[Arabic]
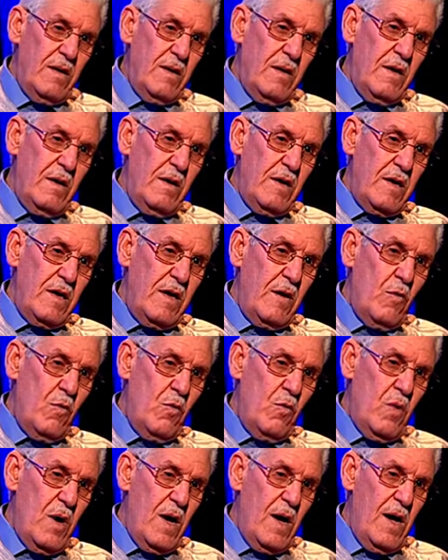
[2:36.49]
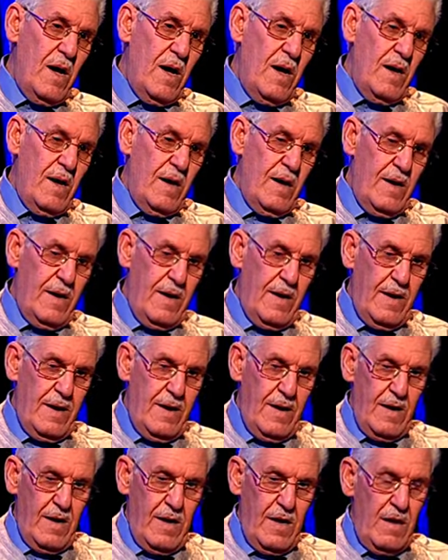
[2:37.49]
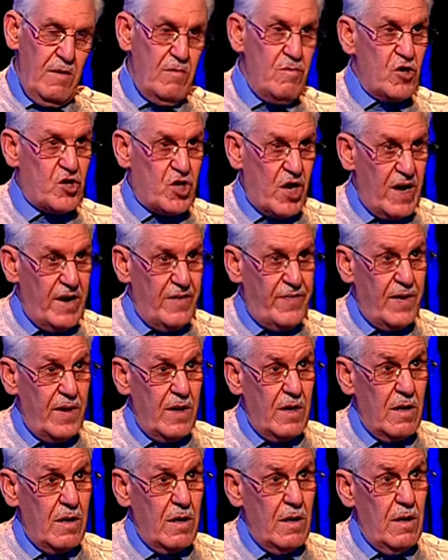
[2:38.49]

اللي هو المشرفي